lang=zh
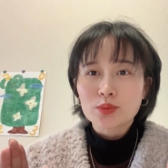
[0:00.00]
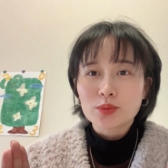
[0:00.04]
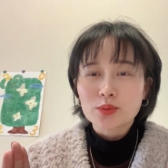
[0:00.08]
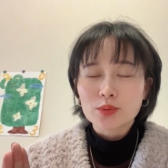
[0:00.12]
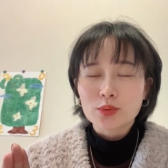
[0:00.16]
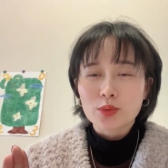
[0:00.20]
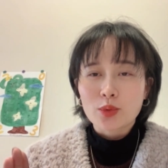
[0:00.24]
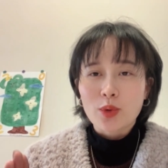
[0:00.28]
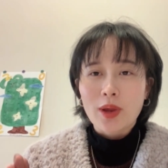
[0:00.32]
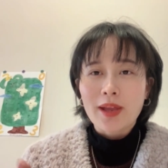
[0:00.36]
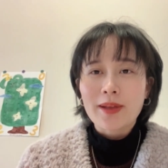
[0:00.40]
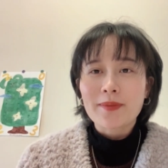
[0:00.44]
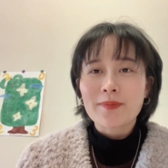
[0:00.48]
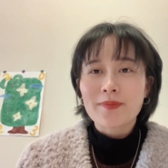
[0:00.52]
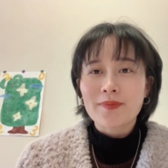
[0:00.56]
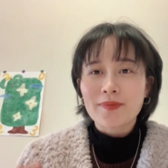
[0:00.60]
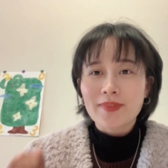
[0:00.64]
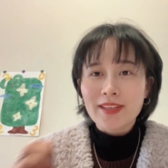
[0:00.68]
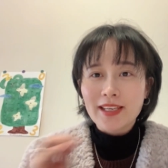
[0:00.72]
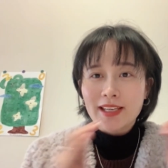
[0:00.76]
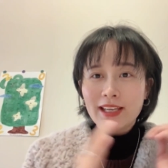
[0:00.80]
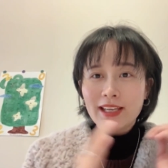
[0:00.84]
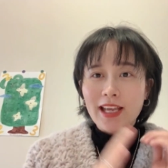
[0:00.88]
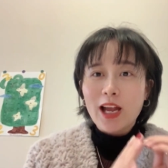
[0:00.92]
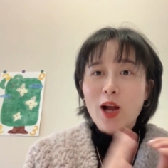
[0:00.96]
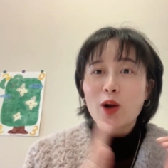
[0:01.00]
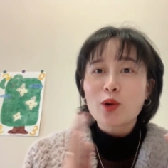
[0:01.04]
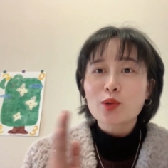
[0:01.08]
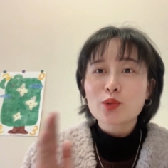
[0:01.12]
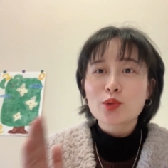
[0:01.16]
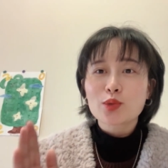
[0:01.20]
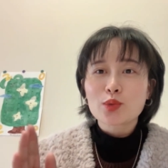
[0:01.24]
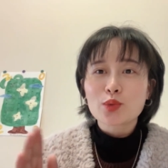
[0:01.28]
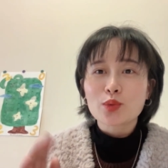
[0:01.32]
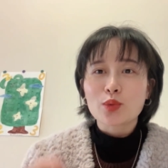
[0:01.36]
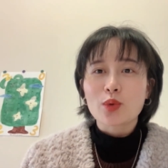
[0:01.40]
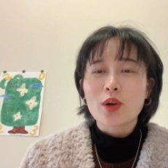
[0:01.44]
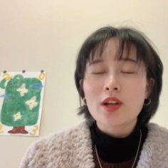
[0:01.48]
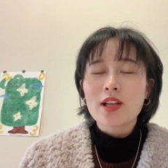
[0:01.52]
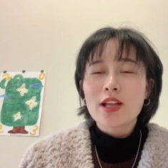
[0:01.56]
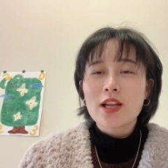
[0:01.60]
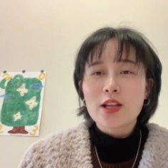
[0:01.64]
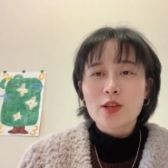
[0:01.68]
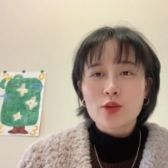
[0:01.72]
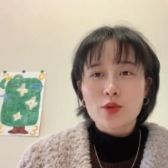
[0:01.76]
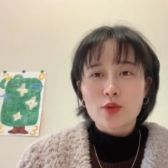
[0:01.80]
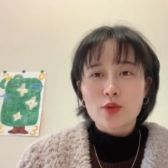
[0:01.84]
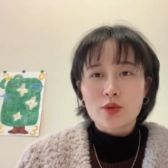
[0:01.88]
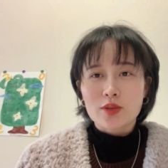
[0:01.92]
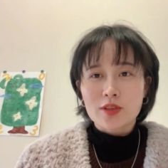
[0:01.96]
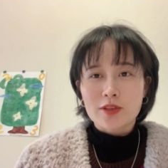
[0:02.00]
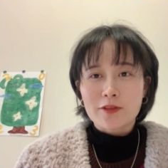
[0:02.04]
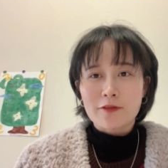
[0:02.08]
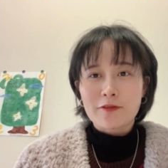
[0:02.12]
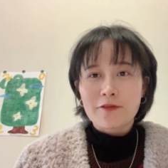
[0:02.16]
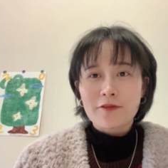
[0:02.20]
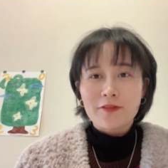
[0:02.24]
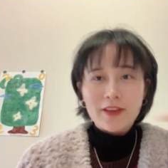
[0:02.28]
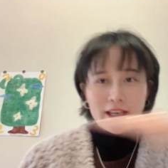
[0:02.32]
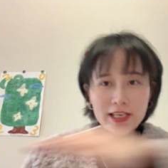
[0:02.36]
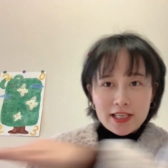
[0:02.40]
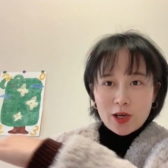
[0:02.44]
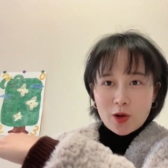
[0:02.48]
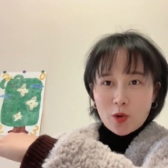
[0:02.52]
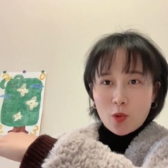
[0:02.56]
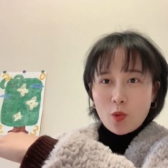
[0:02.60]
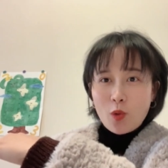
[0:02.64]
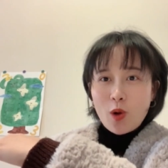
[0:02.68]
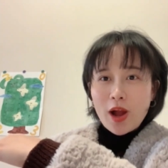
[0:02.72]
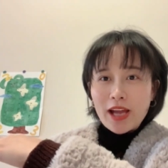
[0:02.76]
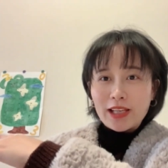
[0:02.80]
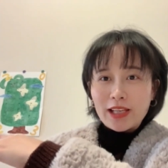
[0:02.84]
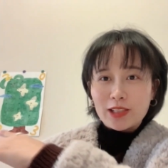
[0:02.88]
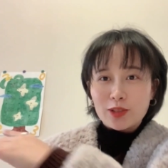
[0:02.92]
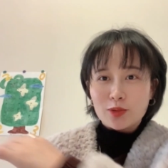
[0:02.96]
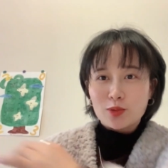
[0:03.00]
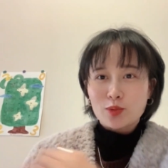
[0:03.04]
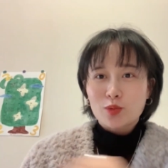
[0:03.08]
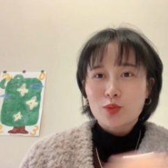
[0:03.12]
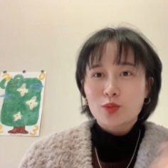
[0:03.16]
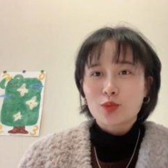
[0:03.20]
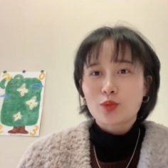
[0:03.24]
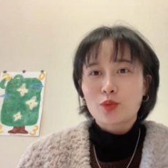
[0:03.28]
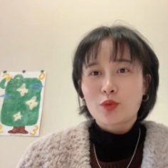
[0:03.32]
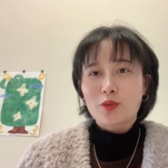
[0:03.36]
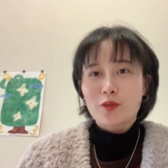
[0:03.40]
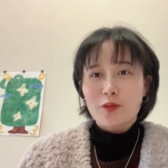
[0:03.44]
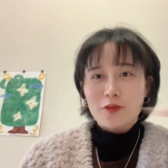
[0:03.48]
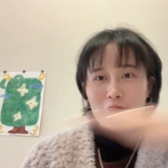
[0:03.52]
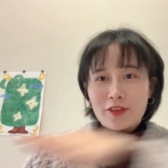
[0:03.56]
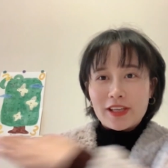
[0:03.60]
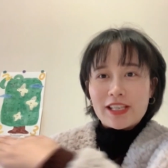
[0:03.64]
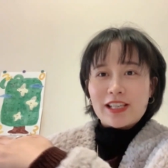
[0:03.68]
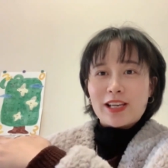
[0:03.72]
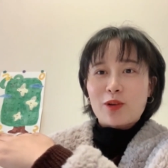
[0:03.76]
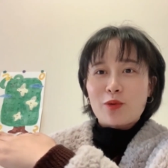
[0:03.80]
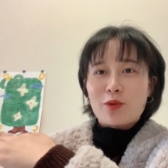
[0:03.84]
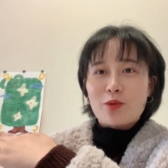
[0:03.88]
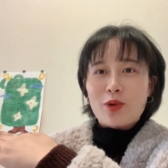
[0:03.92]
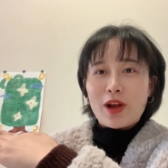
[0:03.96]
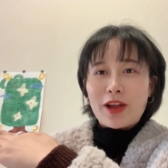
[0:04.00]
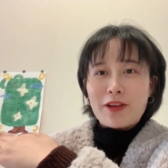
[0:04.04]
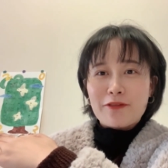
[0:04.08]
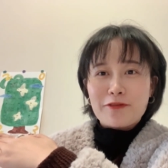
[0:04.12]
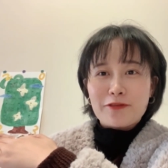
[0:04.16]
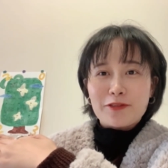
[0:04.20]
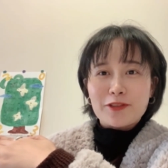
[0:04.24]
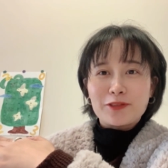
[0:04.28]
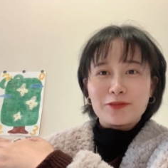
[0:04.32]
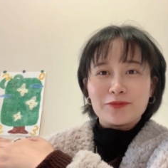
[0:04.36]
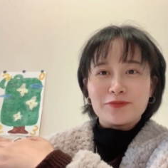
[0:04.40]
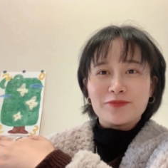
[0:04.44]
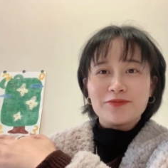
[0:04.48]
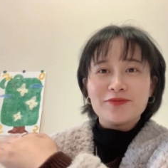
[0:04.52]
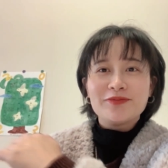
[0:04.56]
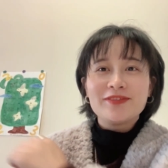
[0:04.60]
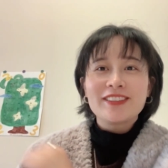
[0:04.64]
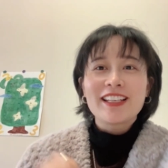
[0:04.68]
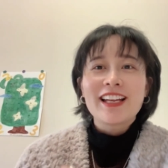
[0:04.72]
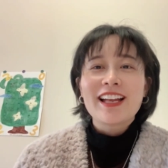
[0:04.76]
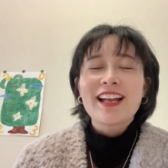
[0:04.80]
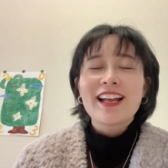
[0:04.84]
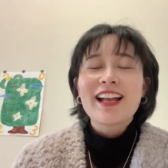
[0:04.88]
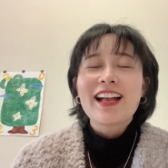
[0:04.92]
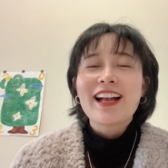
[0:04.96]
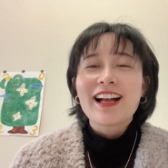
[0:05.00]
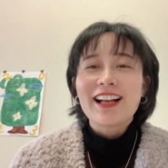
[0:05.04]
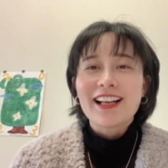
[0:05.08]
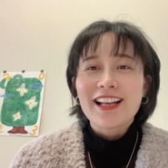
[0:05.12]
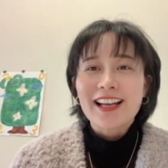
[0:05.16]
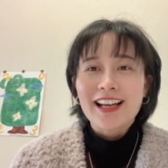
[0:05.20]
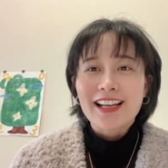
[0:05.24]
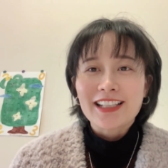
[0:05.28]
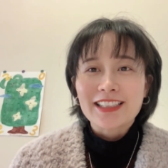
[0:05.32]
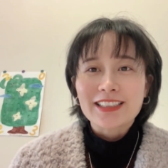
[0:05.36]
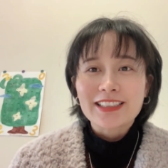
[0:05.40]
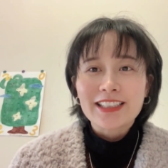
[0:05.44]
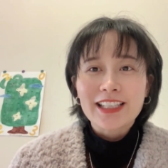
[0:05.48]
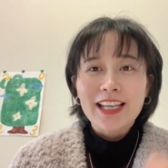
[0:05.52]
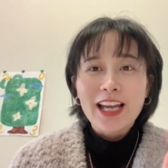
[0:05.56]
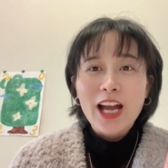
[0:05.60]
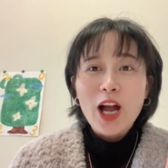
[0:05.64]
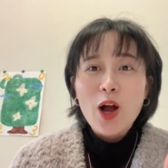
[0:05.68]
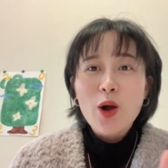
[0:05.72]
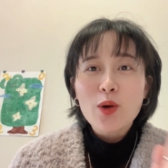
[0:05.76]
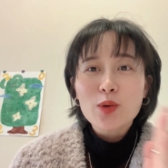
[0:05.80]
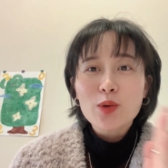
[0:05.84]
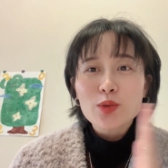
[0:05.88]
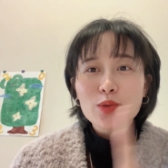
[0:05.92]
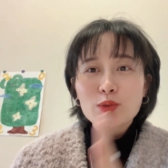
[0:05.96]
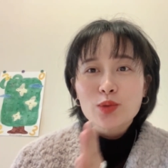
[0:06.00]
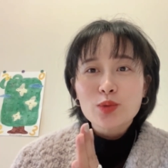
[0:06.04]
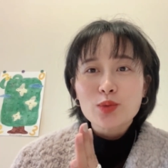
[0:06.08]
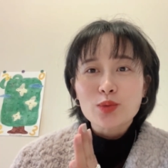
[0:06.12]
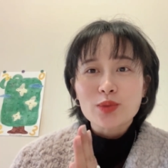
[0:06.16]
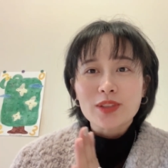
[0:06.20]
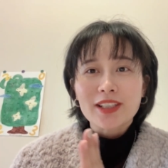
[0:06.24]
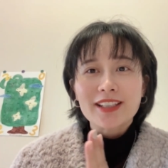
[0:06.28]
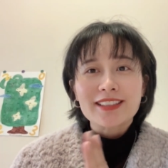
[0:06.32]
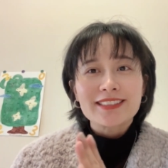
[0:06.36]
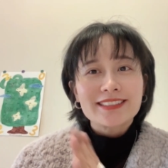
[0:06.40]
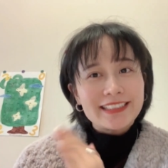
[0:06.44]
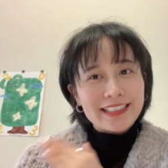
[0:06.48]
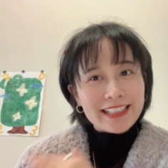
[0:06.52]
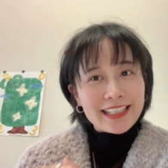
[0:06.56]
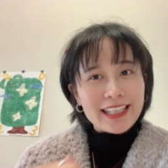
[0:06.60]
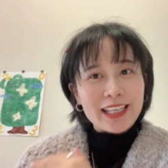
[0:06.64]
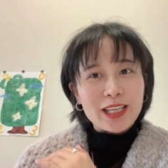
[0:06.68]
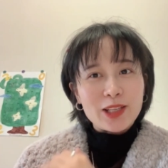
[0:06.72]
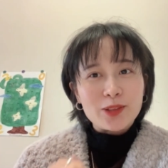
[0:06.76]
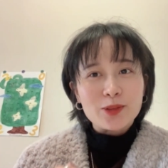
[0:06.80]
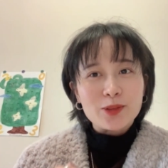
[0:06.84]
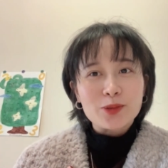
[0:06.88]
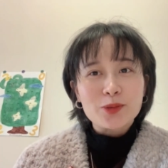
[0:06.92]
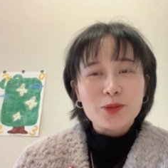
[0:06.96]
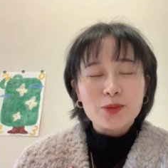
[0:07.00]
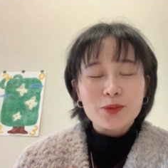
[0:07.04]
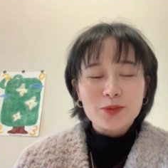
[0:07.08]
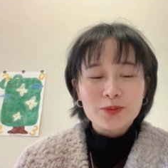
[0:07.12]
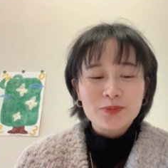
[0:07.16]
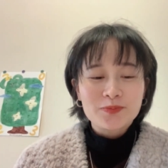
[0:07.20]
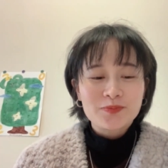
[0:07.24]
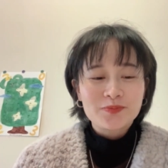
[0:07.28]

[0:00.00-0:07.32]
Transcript: 对，高速就是非常快的速度，非常快，嗡，啊，高速的铁路。